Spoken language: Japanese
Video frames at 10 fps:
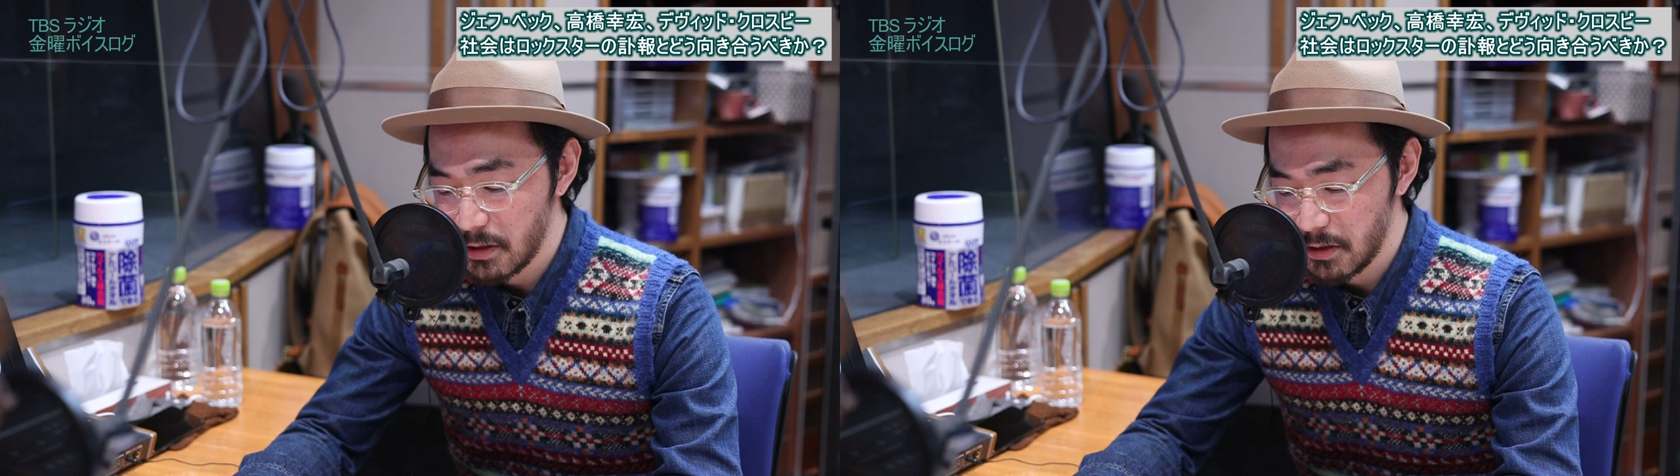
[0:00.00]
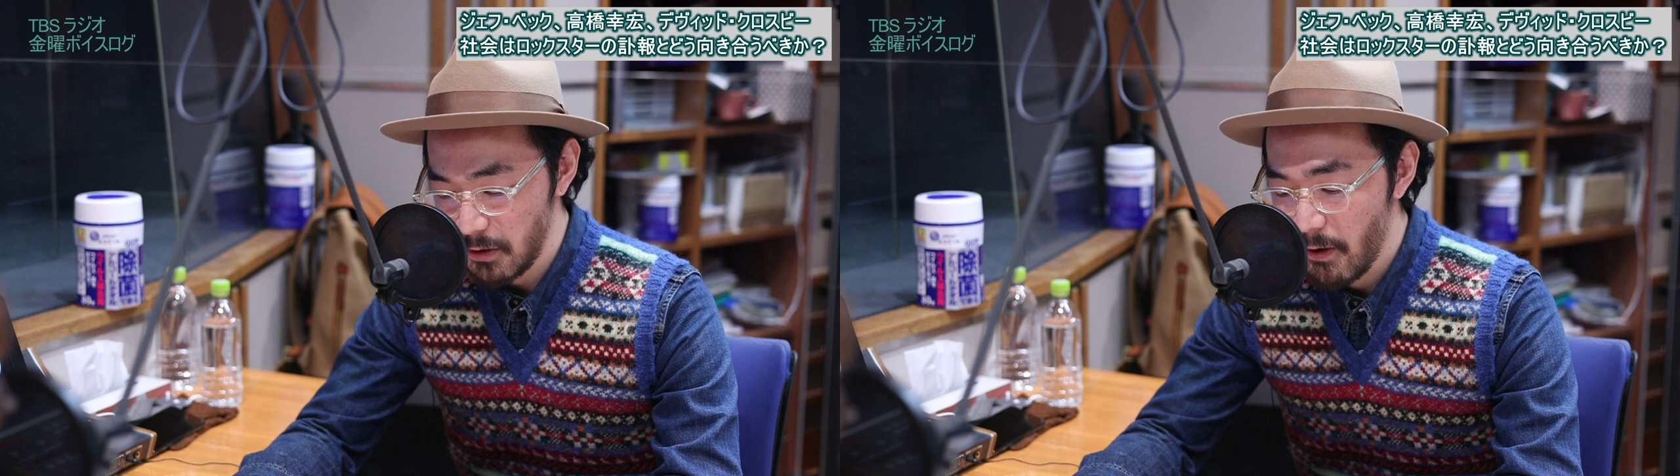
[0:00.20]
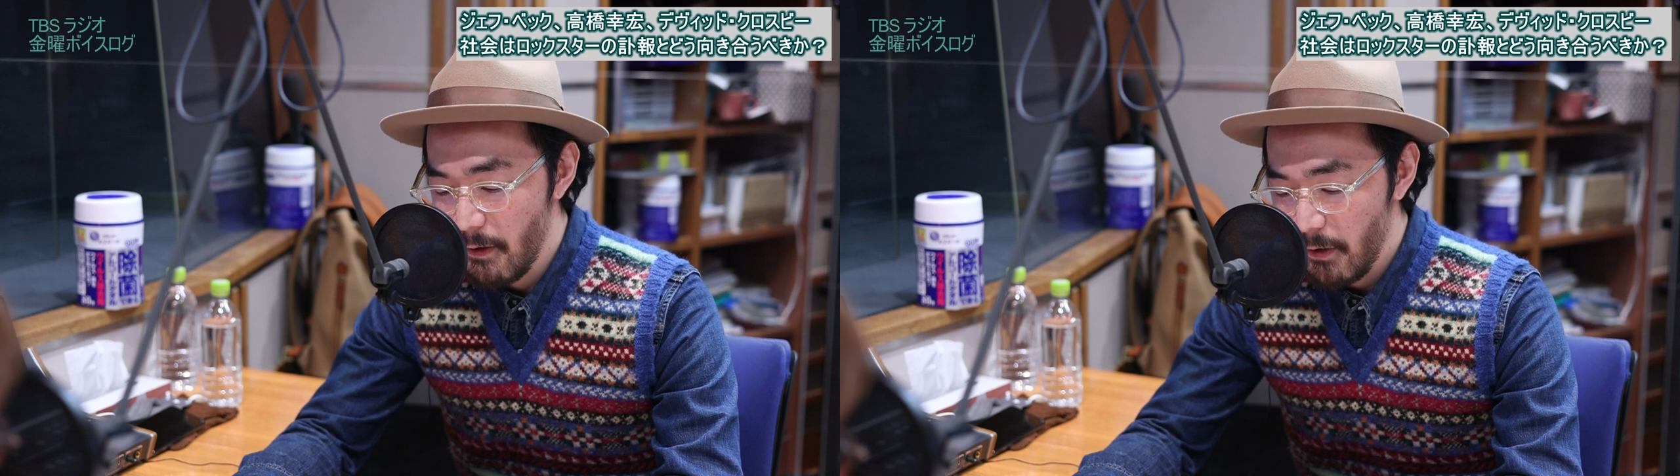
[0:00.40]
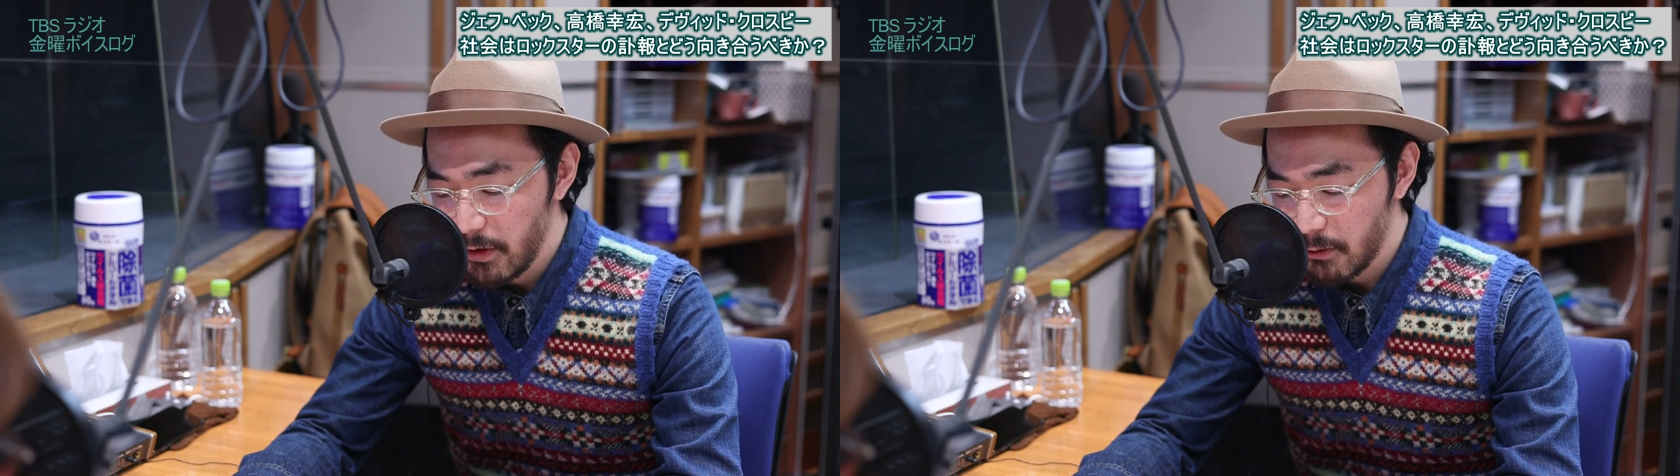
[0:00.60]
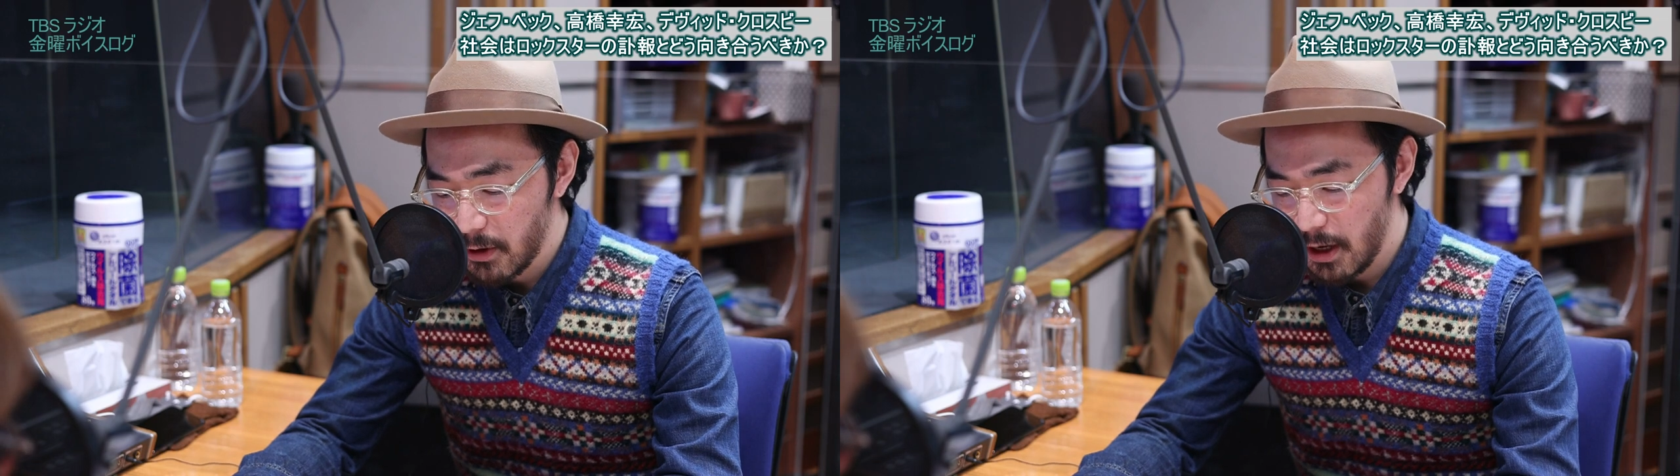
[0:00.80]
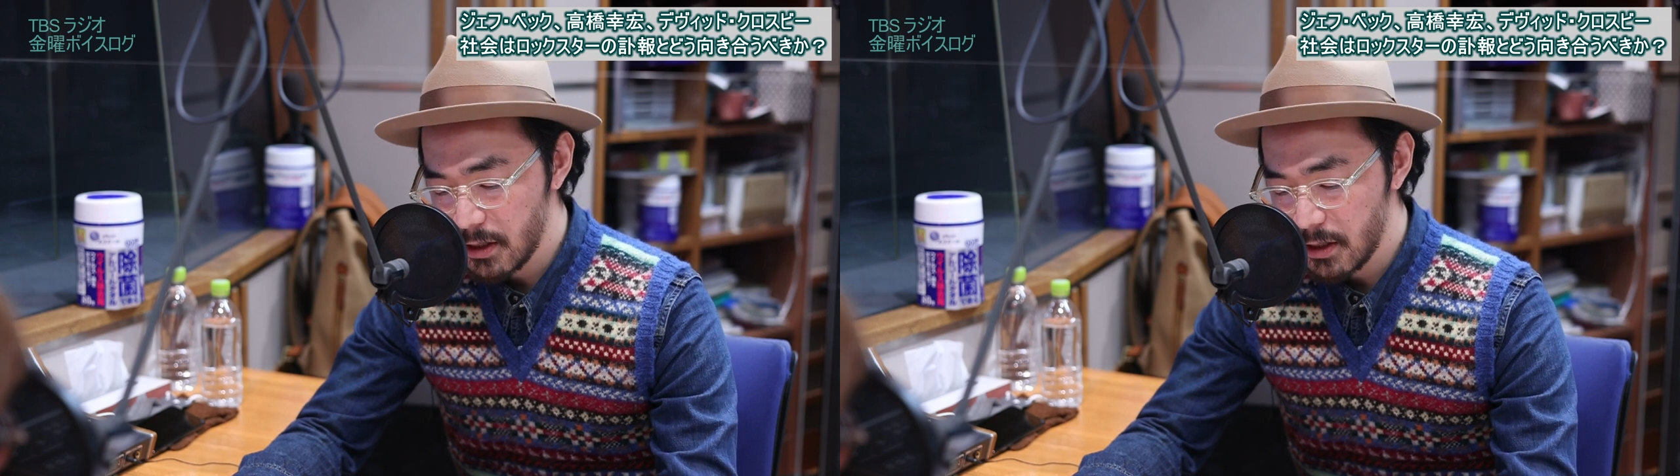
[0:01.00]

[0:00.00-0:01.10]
けですよ、うん、だこれ